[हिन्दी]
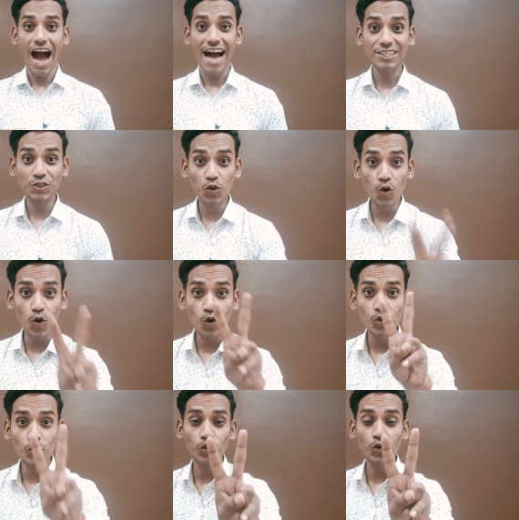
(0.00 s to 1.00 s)
आज दो
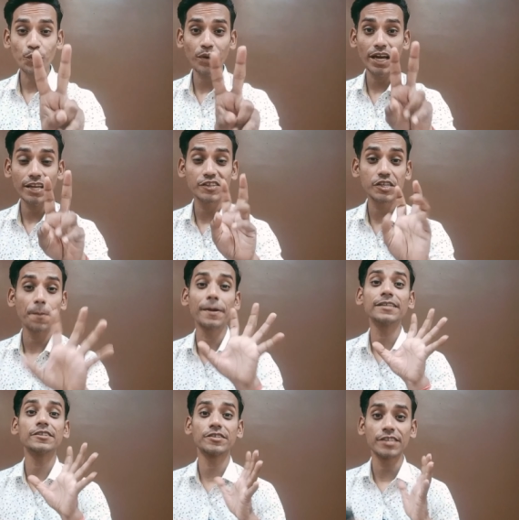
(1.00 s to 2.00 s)
यूट्यूब के
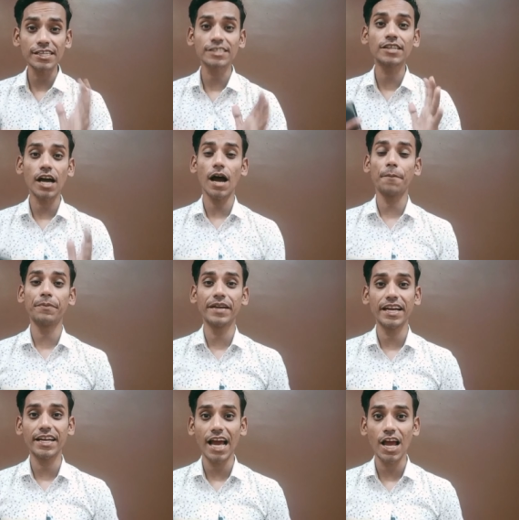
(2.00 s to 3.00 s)
जबरदस्त
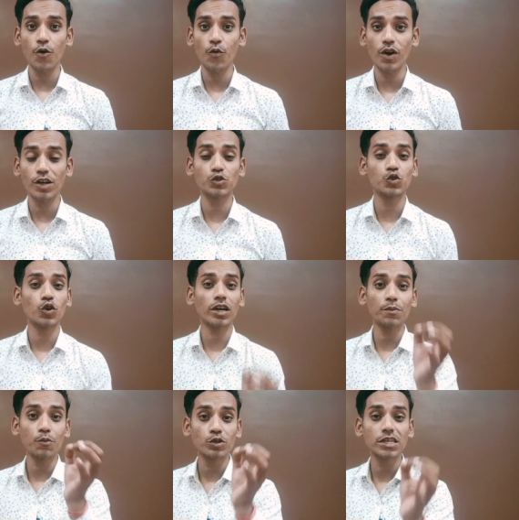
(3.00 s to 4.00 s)
अपडेट आए हुए हैं जो
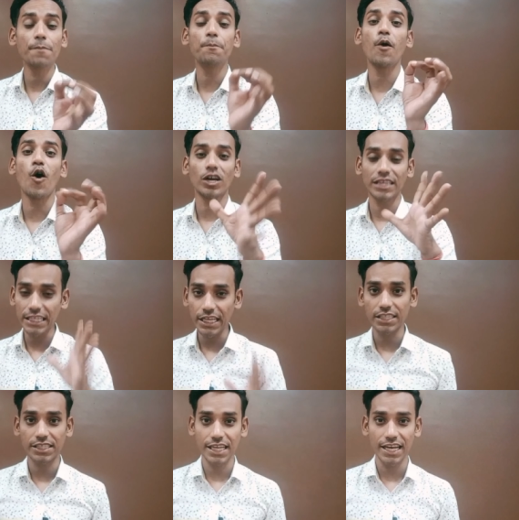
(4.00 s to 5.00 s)
कि मुझे बहुत
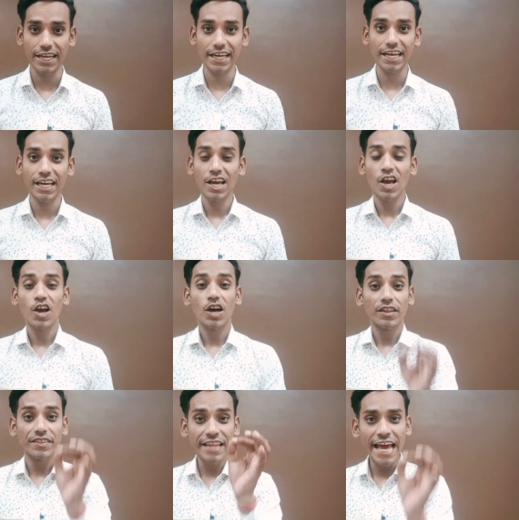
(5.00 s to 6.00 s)
ही अच्छे लगे
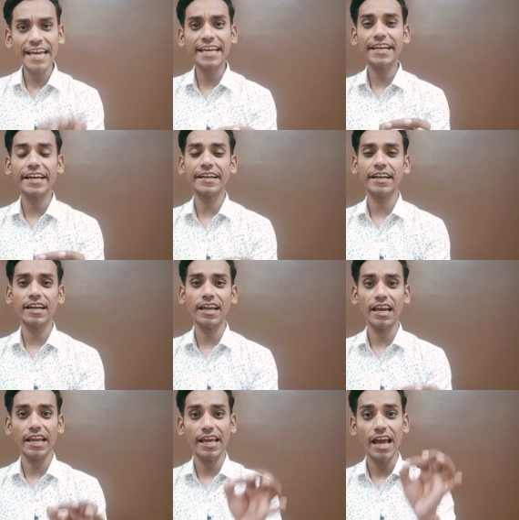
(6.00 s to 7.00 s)
नए क्रिएटर
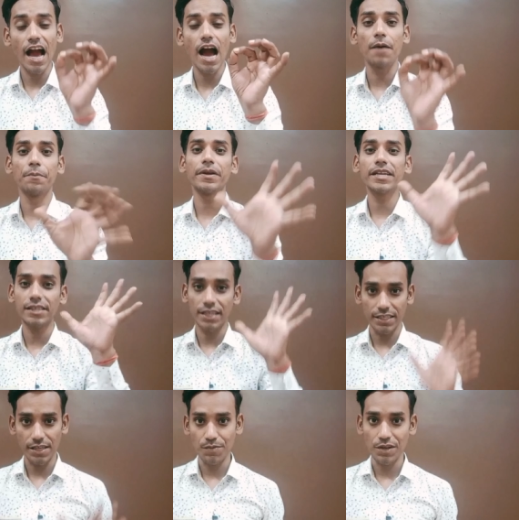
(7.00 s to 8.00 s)
के लिए अमृत
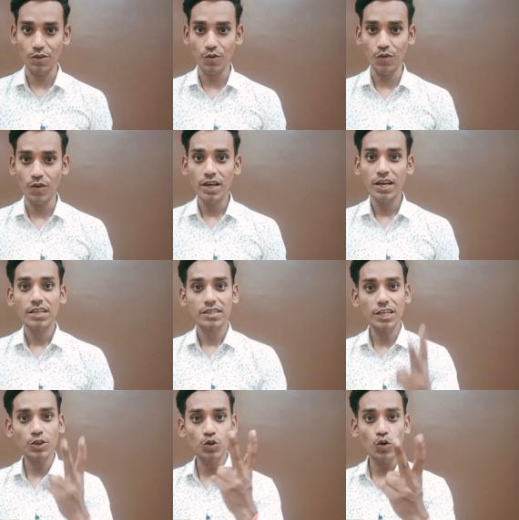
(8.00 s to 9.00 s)
है समझ लो
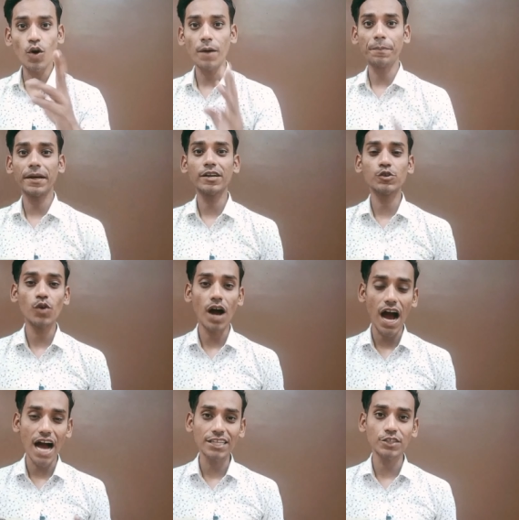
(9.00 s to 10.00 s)
ये दो अपडेट जो
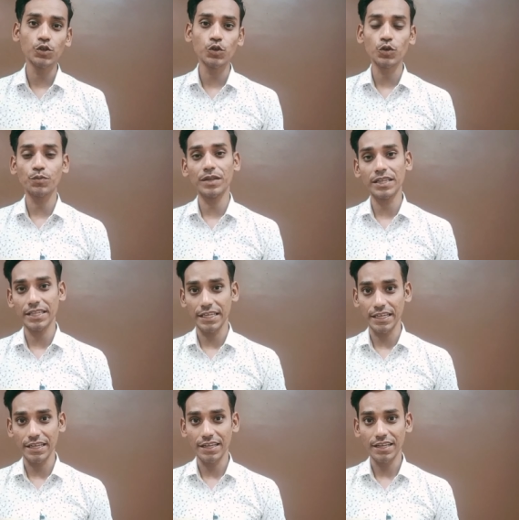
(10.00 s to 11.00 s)
आज यूट्यूब ने
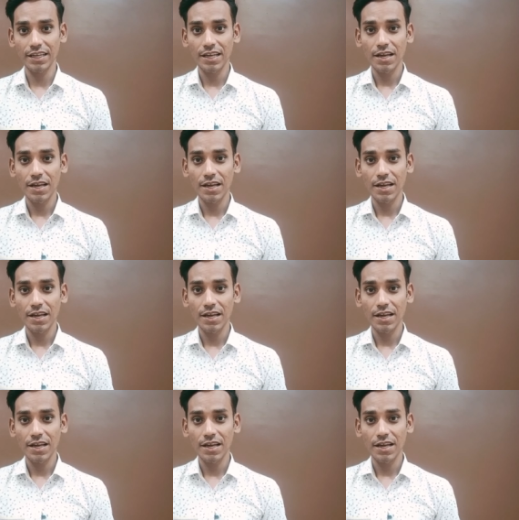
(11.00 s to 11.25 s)
दिए हैं